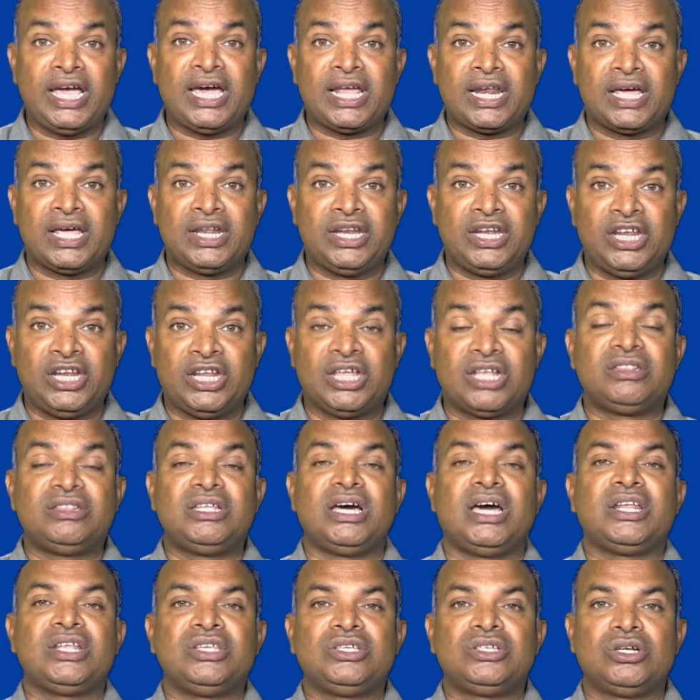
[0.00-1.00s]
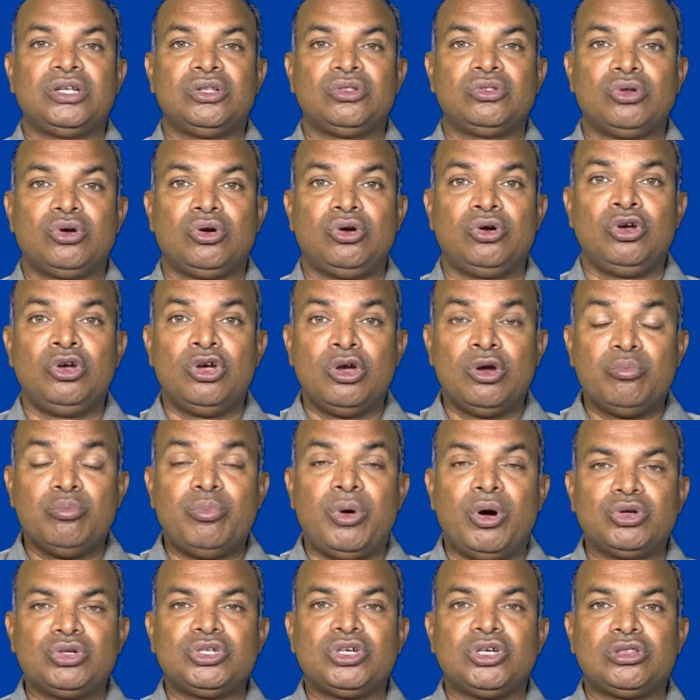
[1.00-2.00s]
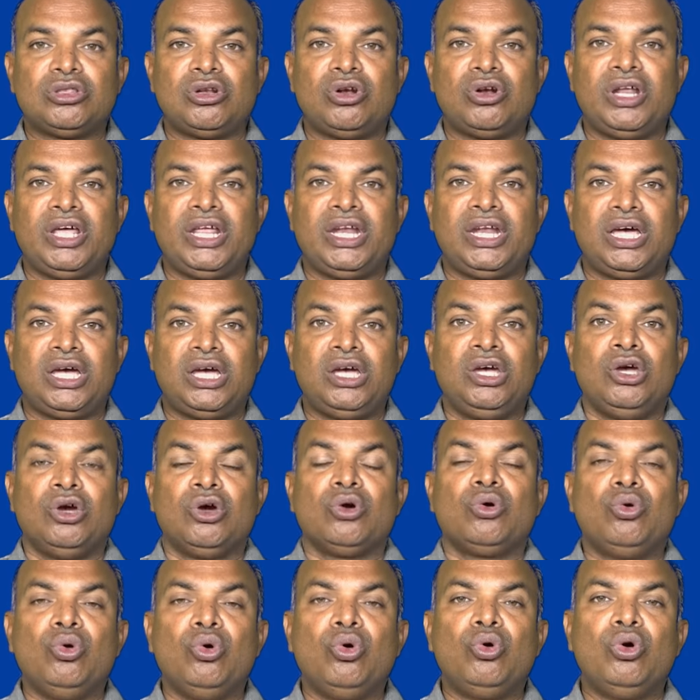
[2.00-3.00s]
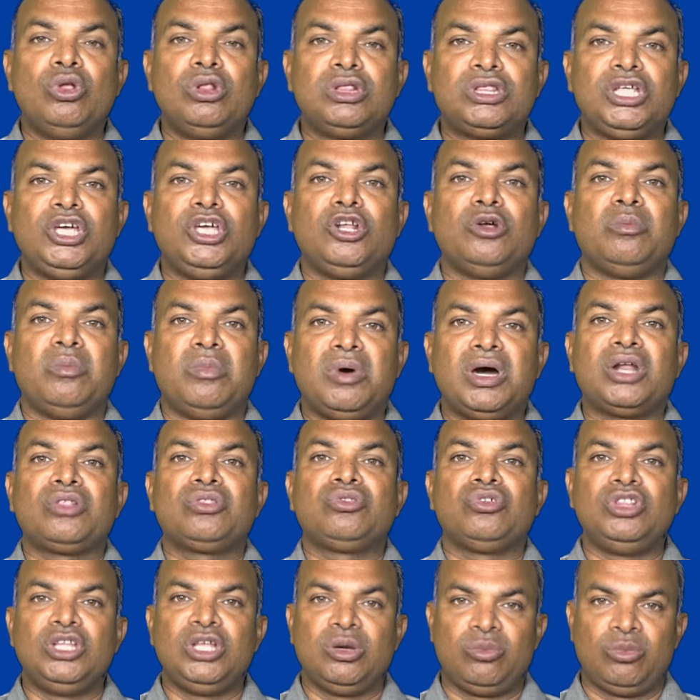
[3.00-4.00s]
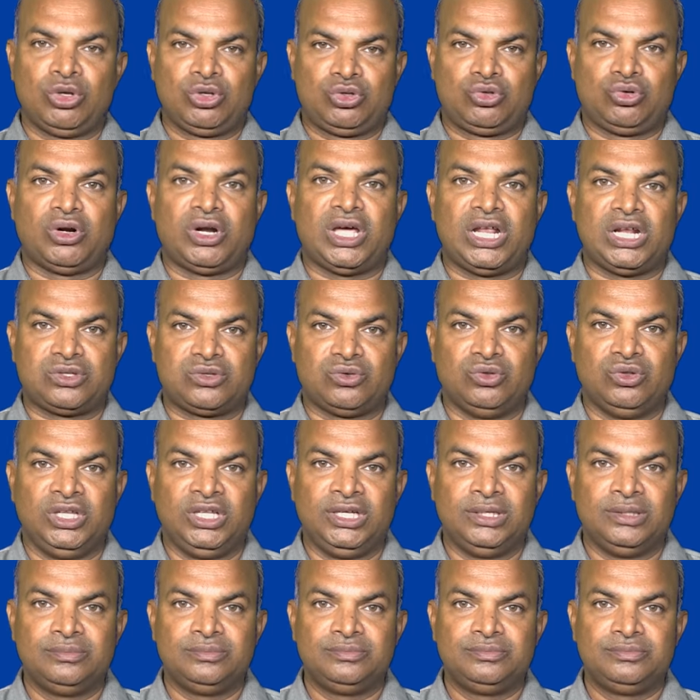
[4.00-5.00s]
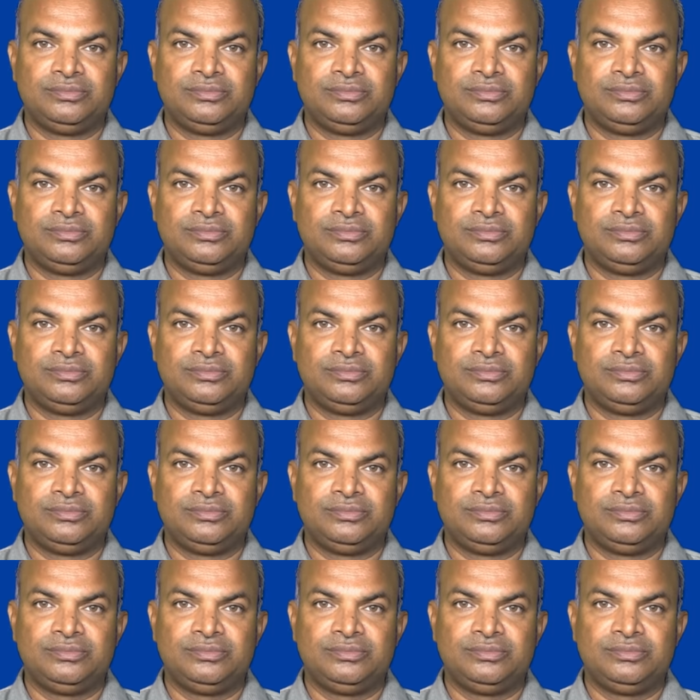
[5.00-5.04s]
నేరాన్ని నిర్ధారించడంతో భవిష్యత్తులోనైనా గూగుల్ తీరు మారుతుందేమో చూడాల్సి ఉంది